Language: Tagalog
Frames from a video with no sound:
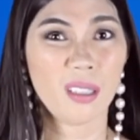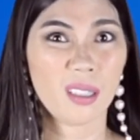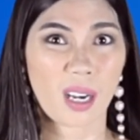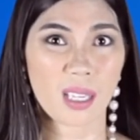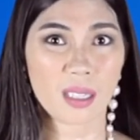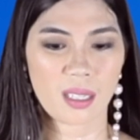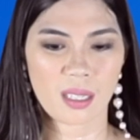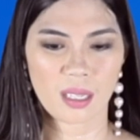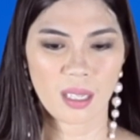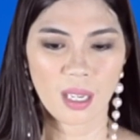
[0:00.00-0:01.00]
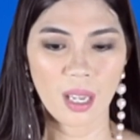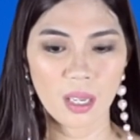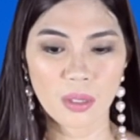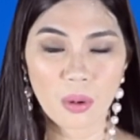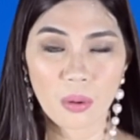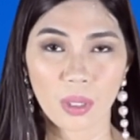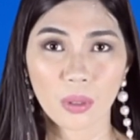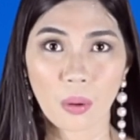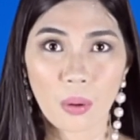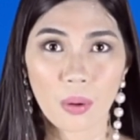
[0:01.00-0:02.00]
pagre-rest. So,
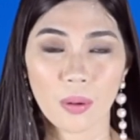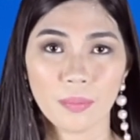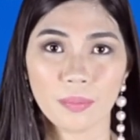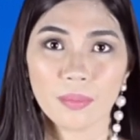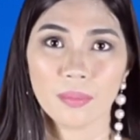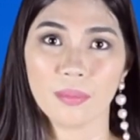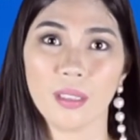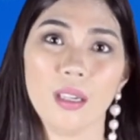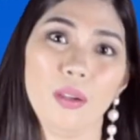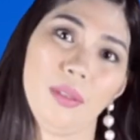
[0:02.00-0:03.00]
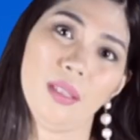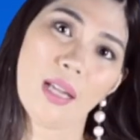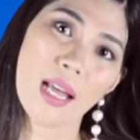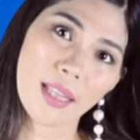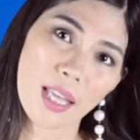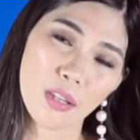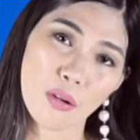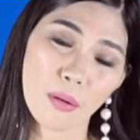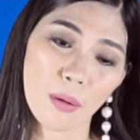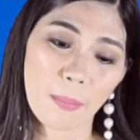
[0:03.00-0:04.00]
ito, gagawin na
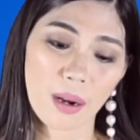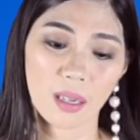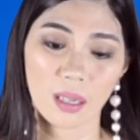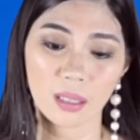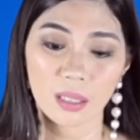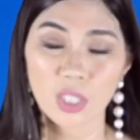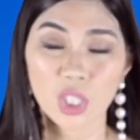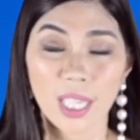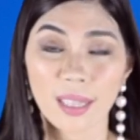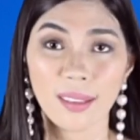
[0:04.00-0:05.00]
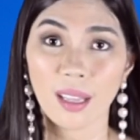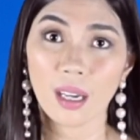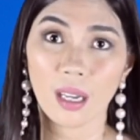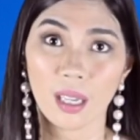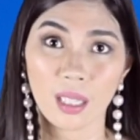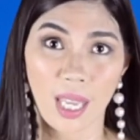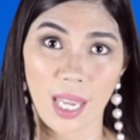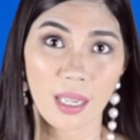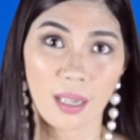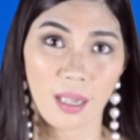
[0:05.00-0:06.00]
natin yung pang rich kid na
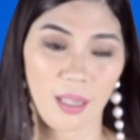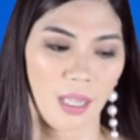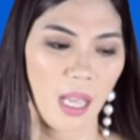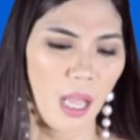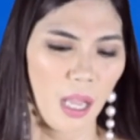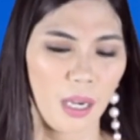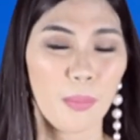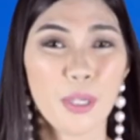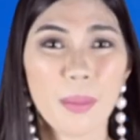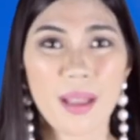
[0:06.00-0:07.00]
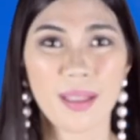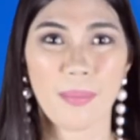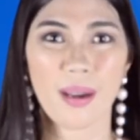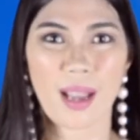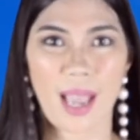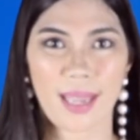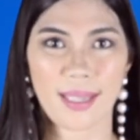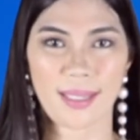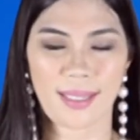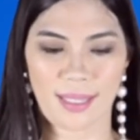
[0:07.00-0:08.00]
cake. Alam mo naman, di ba
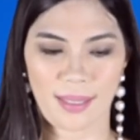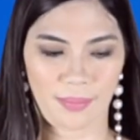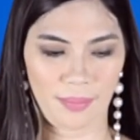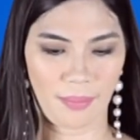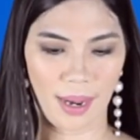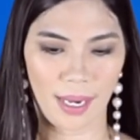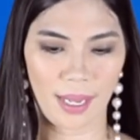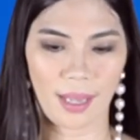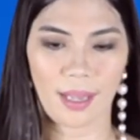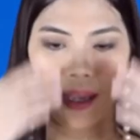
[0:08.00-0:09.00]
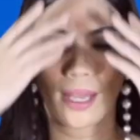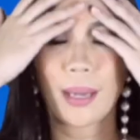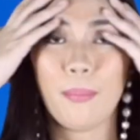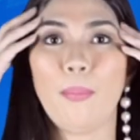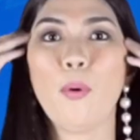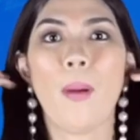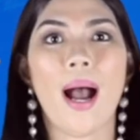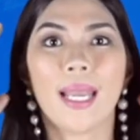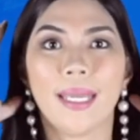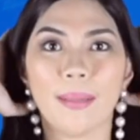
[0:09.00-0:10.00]
guys, para
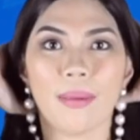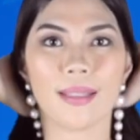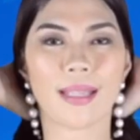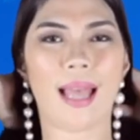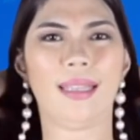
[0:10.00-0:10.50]
bumagay naman